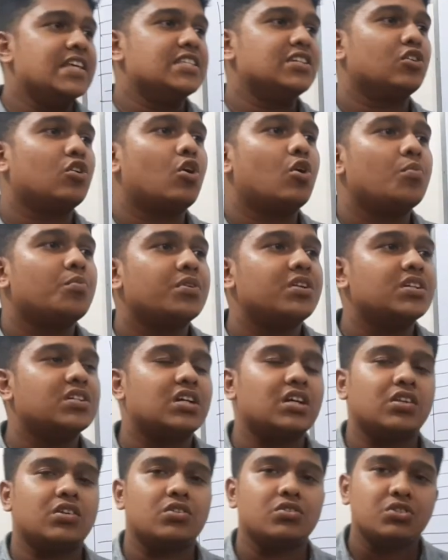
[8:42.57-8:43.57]
যে কম্পিউটার
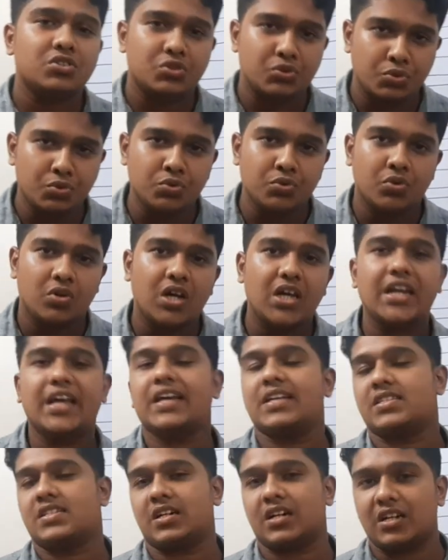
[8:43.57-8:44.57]
সাধারণ সাধারণত শূন্য আর
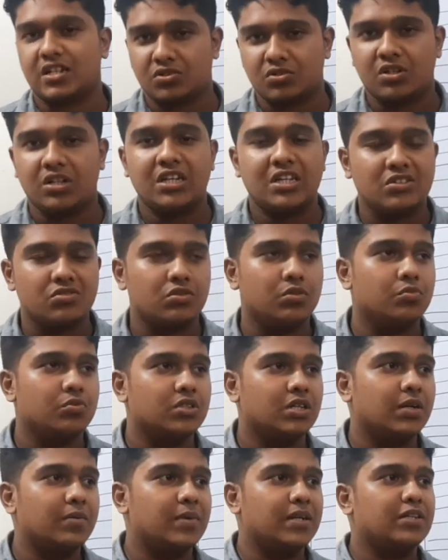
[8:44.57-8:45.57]
এক ছাড়া আসলে কিছুই
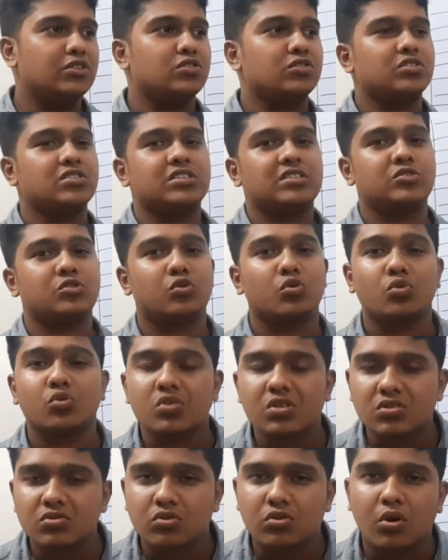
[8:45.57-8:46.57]
বোঝে না মানে কোনো
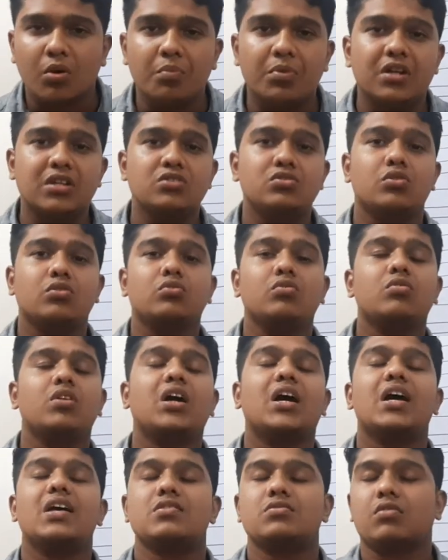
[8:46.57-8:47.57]
কিছু কম্পিউটার যতগুলো
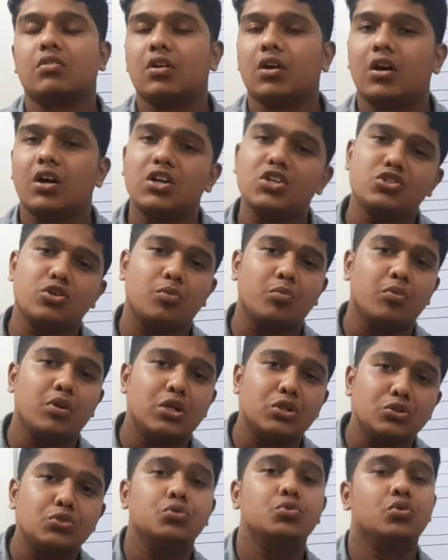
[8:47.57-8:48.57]
কাজ করা হয়
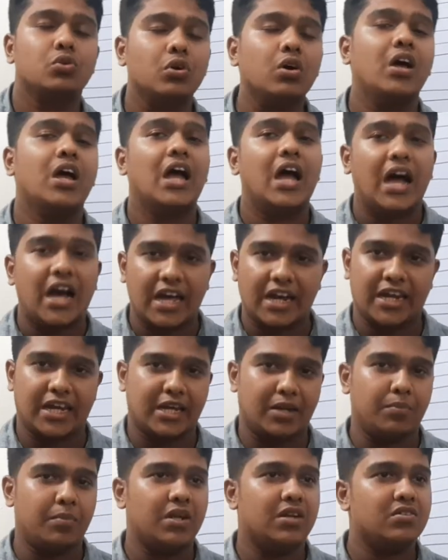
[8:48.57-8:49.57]
সবগুলো শূন্য আর
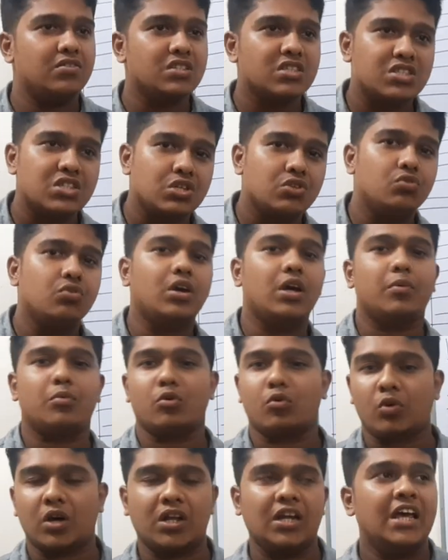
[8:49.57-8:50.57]
এক মানে হচ্ছে জিরো
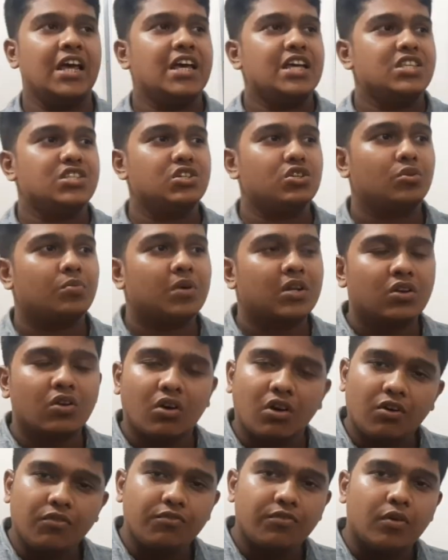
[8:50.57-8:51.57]
এবং ওয়ান জিরো মানে
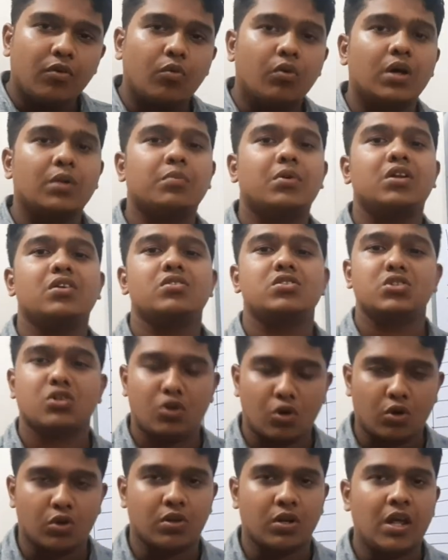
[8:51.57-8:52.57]
অফ ওয়ান মানে হচ্ছে
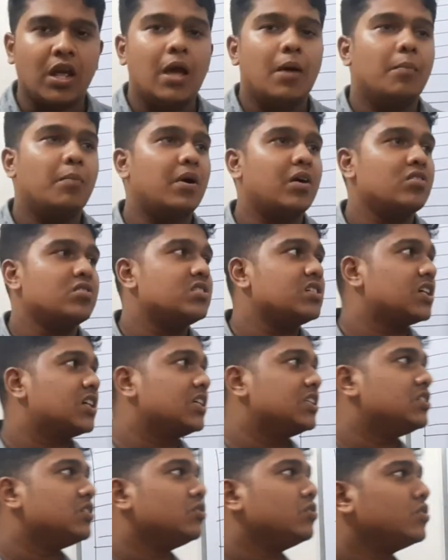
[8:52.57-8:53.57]
অন বা হচ্ছে
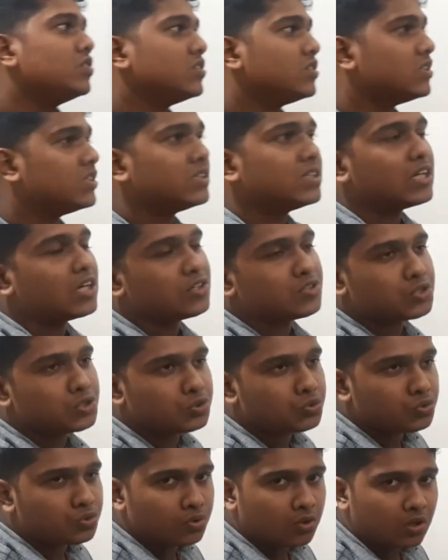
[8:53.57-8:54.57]
কি জিরো দ্বারা হচ্ছে
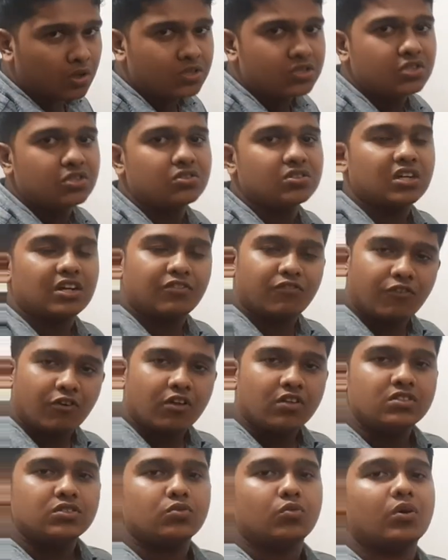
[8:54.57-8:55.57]
ট্রু জিরো দ্বারা
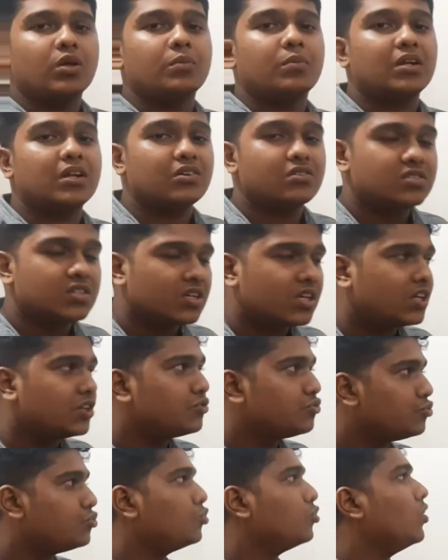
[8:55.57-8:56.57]
ফলস ওয়ান মানে হচ্ছে কি
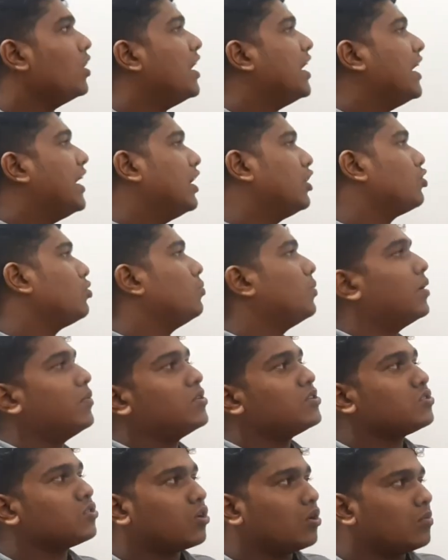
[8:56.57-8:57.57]
ট্রু এরকমভাবে
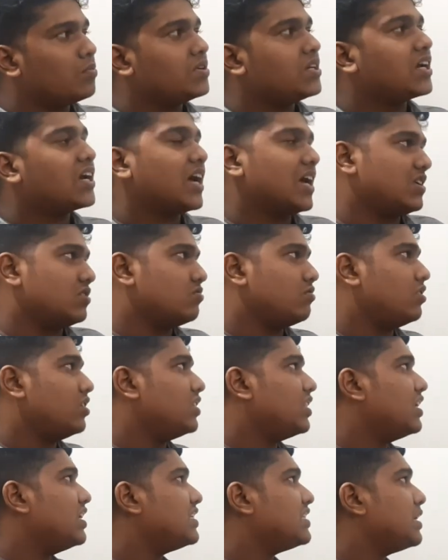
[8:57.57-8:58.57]
হচ্ছে কম্পিউটার কাজ করে
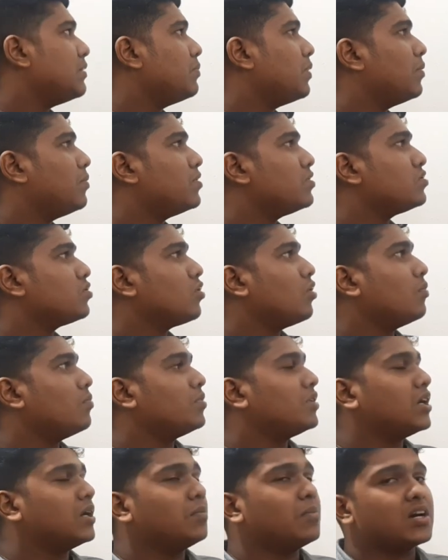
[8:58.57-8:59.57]
তাহলে সেমভাবে হচ্ছে
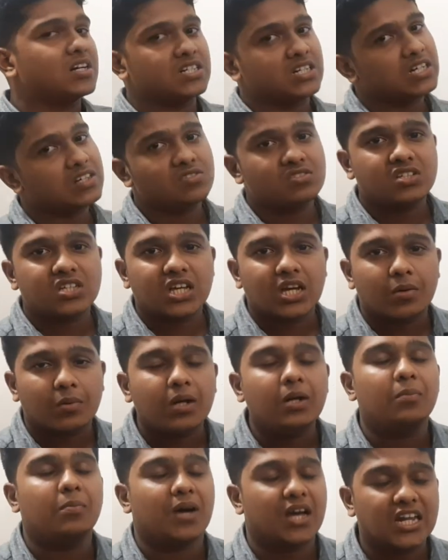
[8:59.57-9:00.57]
কম্পিউটার ভাষাটা হচ্ছে কি
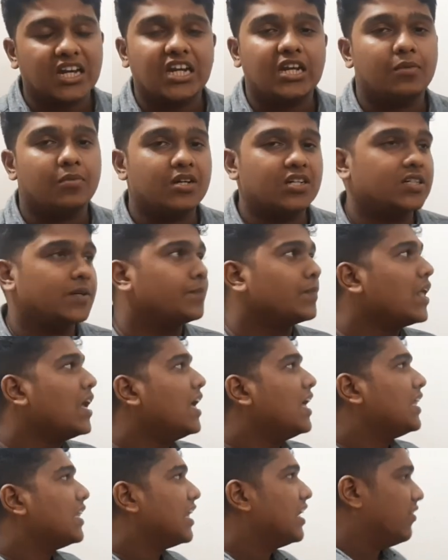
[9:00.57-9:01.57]
আমার বাইনারি ভাষা
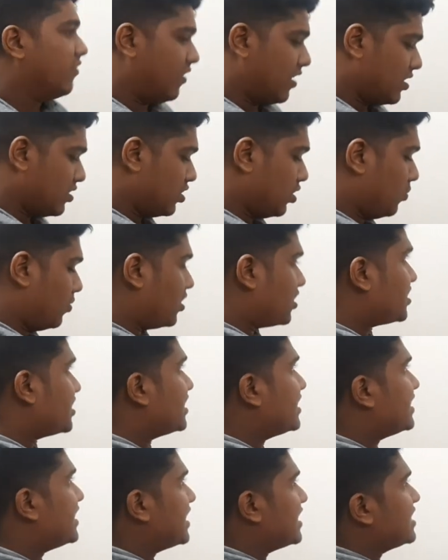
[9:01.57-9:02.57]
তাহলে ফার্স্ট অফ অল হচ্ছে
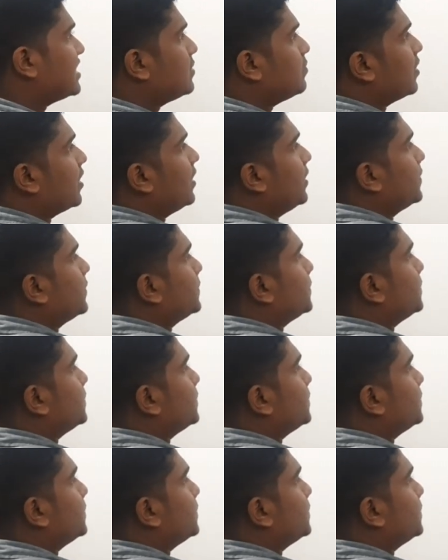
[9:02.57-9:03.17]
ডেসিমেল